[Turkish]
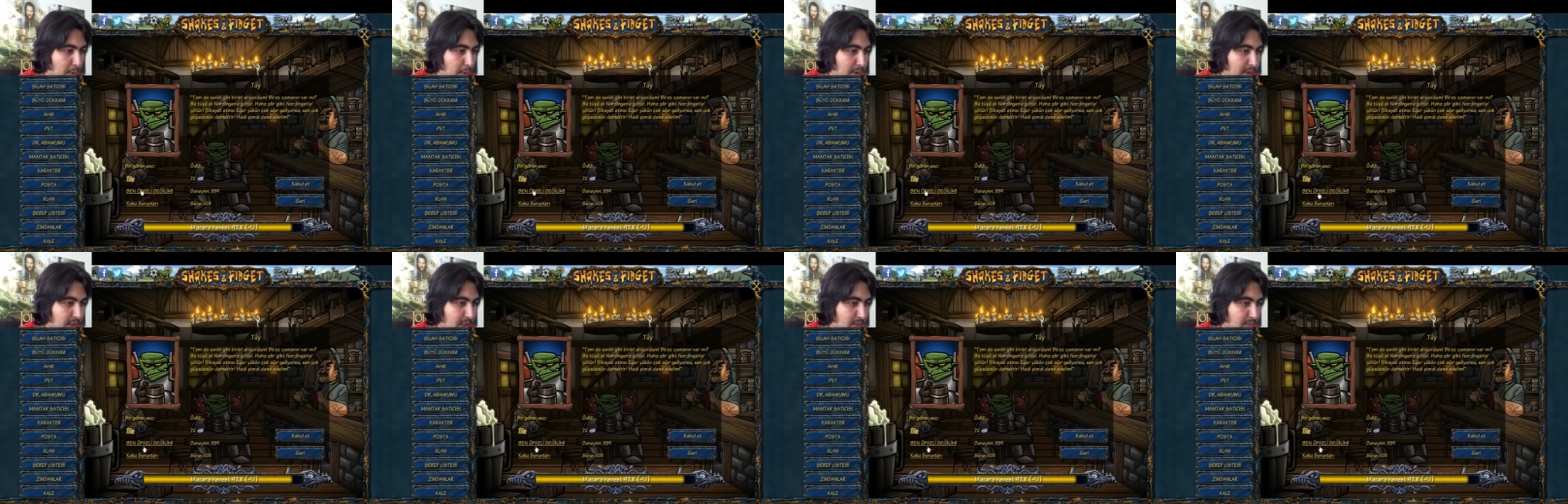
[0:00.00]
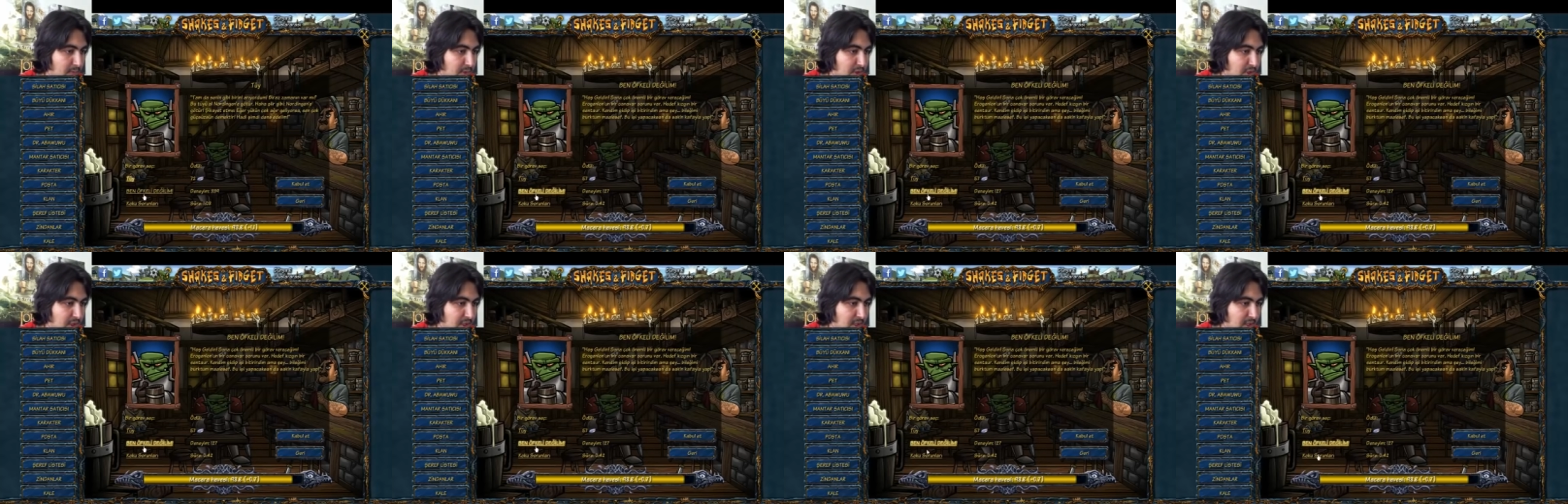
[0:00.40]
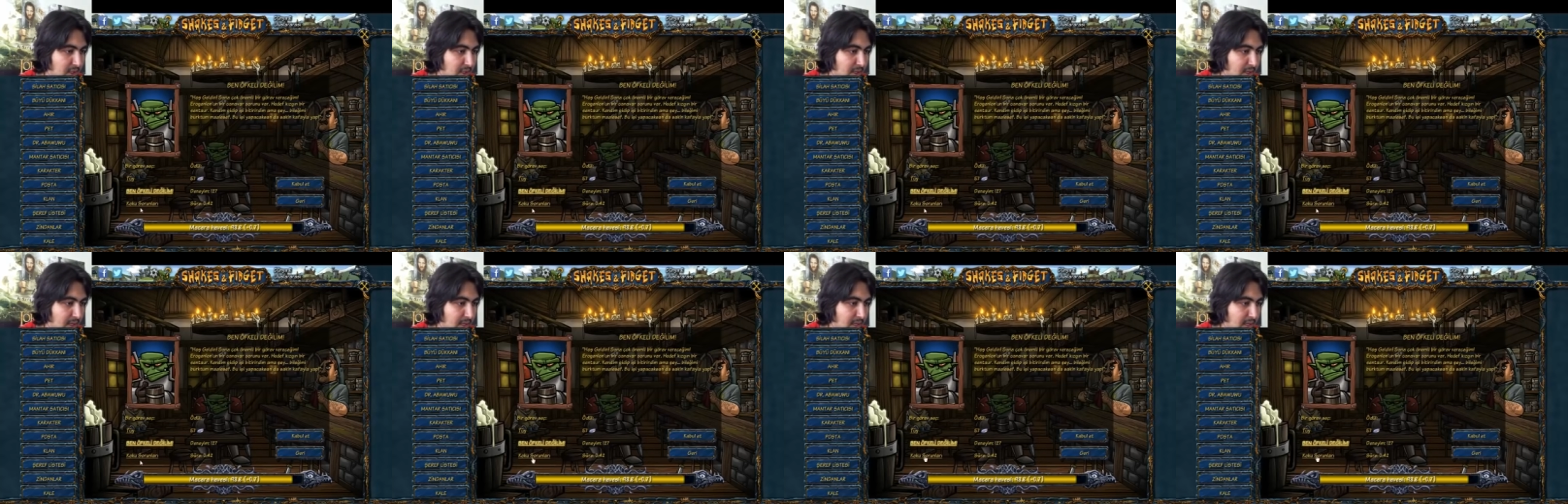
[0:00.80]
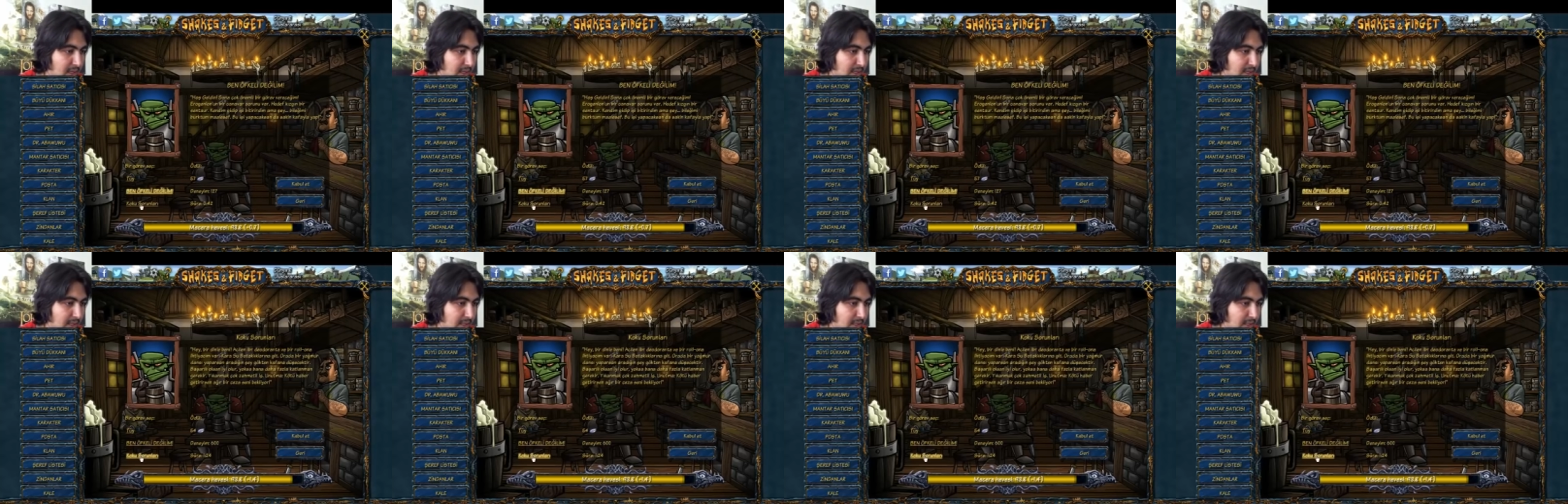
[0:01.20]
72,
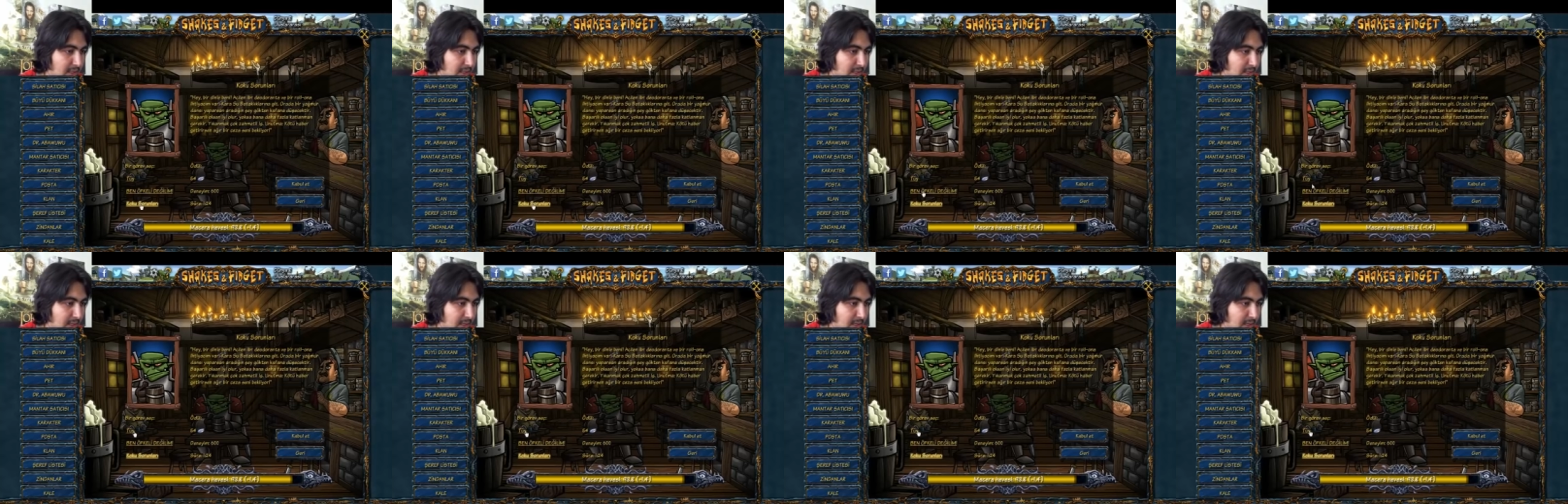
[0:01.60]
57,